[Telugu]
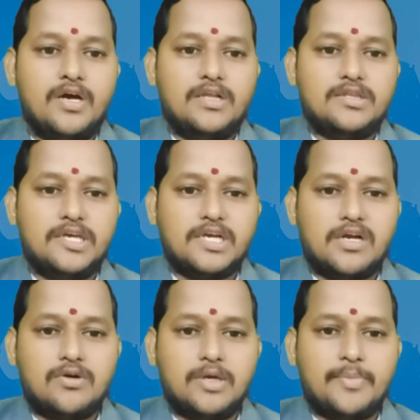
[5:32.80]

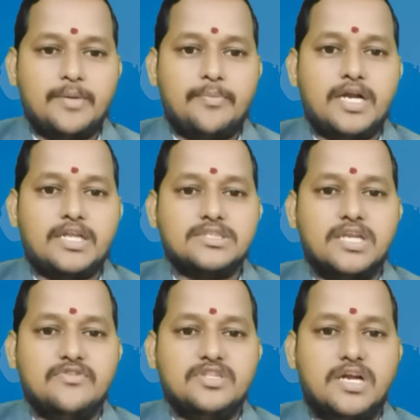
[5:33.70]
అంతేకాకుండా పై
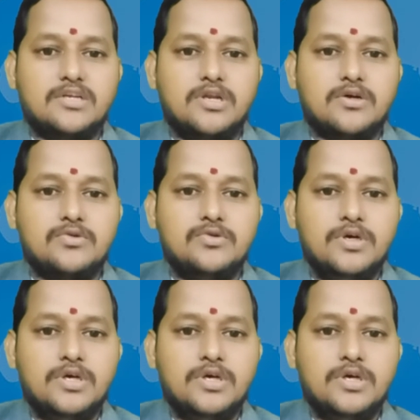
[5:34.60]
పాఠశాల విద్యార్థులకు